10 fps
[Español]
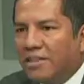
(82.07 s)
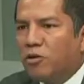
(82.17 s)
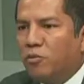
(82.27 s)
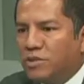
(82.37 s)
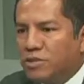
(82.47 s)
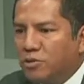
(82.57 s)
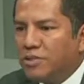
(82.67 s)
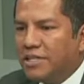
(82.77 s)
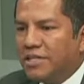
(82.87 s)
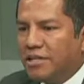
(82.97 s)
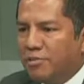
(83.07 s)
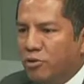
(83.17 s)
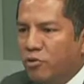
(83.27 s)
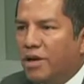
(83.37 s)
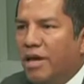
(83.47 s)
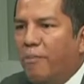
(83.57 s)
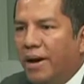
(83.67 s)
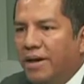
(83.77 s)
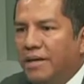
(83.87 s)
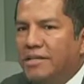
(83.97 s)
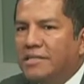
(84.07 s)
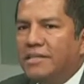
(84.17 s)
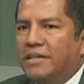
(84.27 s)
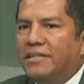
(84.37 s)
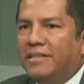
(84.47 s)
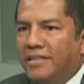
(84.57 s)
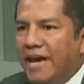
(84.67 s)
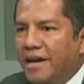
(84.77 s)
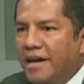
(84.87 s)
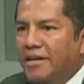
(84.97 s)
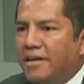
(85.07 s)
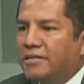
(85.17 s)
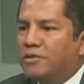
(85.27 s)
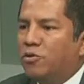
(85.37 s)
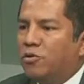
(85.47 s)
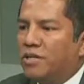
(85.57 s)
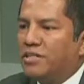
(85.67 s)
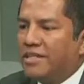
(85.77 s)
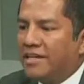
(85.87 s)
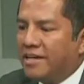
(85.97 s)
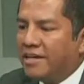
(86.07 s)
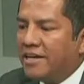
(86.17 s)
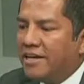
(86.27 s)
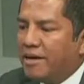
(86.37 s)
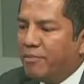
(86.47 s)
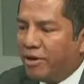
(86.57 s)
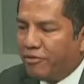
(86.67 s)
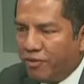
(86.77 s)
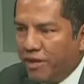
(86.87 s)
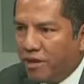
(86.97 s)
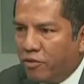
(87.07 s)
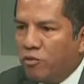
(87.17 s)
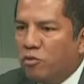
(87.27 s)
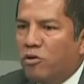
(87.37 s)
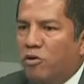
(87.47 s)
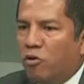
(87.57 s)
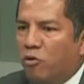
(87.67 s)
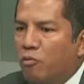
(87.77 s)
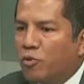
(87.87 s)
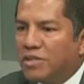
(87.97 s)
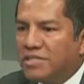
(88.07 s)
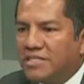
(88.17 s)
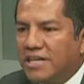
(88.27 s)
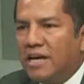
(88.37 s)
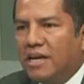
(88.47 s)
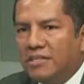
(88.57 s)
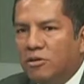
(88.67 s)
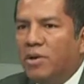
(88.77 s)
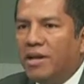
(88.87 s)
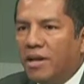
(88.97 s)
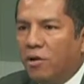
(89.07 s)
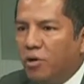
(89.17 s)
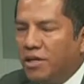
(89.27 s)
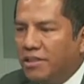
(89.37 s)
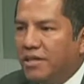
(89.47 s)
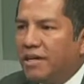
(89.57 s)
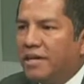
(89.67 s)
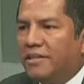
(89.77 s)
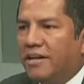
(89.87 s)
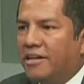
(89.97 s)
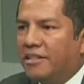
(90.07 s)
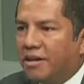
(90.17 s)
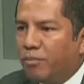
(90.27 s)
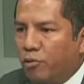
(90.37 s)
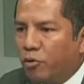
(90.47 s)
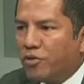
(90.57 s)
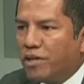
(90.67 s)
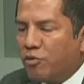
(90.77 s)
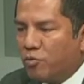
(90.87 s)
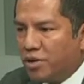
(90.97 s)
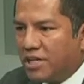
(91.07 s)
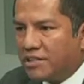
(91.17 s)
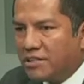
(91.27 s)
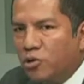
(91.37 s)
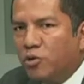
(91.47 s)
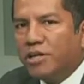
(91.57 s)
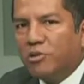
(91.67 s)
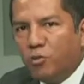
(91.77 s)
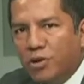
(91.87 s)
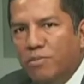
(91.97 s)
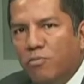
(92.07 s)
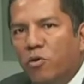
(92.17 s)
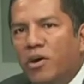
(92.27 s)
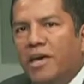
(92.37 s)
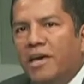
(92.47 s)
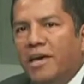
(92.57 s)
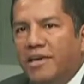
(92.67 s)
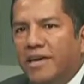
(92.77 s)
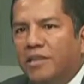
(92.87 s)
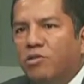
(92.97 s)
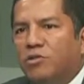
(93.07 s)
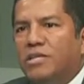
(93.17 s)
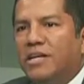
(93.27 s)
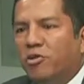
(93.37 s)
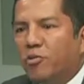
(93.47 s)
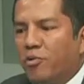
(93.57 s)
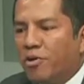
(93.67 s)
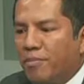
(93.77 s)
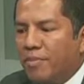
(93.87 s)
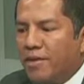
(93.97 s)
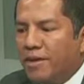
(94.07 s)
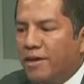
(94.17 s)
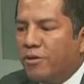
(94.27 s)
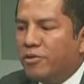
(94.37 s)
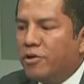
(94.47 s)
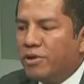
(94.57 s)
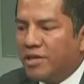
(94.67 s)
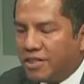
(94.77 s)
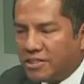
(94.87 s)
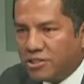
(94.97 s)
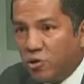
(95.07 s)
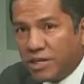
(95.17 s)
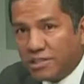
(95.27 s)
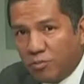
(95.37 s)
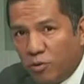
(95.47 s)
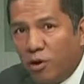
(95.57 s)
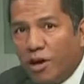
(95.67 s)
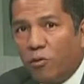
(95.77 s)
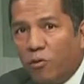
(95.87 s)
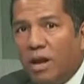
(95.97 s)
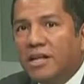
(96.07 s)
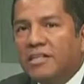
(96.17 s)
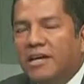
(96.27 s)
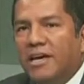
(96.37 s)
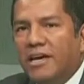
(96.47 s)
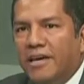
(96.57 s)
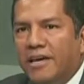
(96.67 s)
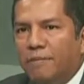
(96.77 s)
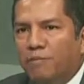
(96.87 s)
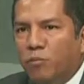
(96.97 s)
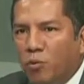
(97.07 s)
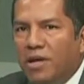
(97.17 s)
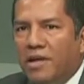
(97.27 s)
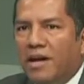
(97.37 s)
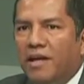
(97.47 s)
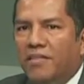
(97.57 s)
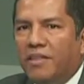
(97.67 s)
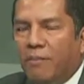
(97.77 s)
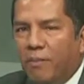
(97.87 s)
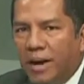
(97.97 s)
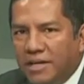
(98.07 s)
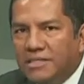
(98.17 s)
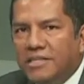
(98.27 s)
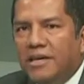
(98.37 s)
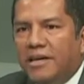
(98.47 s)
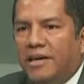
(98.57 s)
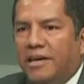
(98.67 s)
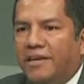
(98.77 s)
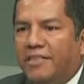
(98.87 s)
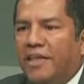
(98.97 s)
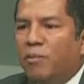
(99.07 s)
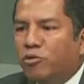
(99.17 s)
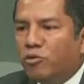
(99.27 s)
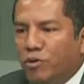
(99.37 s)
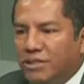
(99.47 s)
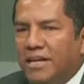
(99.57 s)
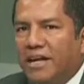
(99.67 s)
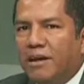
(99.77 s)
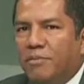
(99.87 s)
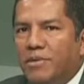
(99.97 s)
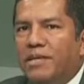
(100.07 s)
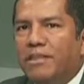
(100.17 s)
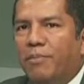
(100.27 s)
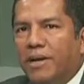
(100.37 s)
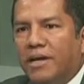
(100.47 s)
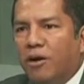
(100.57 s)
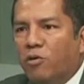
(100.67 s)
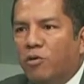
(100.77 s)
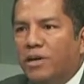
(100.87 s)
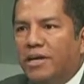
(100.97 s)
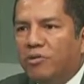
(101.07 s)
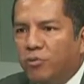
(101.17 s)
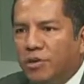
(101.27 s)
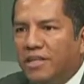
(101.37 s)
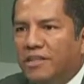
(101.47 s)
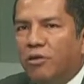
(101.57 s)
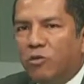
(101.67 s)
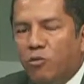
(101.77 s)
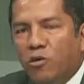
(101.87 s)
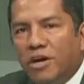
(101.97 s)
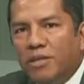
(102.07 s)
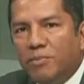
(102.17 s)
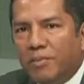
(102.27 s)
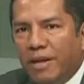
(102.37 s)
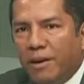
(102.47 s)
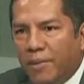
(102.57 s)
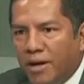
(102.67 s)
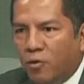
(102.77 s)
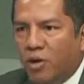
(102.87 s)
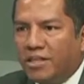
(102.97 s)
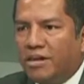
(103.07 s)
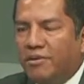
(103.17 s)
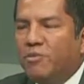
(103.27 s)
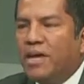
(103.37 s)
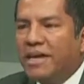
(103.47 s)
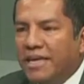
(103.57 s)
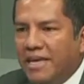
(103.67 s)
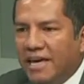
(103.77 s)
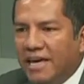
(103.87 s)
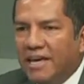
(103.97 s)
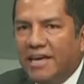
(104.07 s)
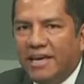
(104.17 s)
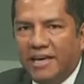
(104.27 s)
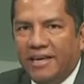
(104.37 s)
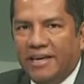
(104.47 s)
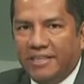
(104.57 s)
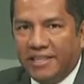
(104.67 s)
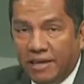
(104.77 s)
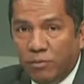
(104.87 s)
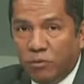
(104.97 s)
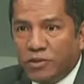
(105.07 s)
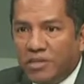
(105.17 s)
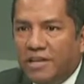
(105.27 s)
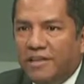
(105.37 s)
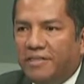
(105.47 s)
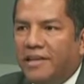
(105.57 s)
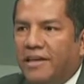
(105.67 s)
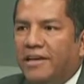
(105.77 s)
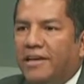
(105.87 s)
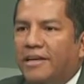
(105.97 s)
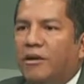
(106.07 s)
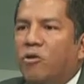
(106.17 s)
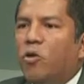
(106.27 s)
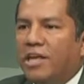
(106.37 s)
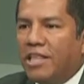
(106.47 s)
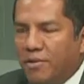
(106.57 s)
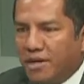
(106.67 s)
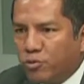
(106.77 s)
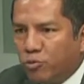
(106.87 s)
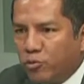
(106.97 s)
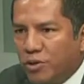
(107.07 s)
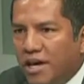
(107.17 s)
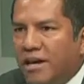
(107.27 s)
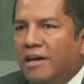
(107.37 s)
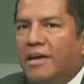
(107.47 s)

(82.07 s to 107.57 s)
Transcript: comisión se determinó que el país eh, tiene áreas donde se perfila, ¿no? Con un potencial, así como el área logística, el área de transporte, comunicaciones, turismo. Y es entonces en estos programas de, orientación que hacemos en las escuelas eh, públicas del país, damos todas esas herramientas para que los estudiantes conozcan de primera mano a través de una guía que tenemos de lo que deben estudiar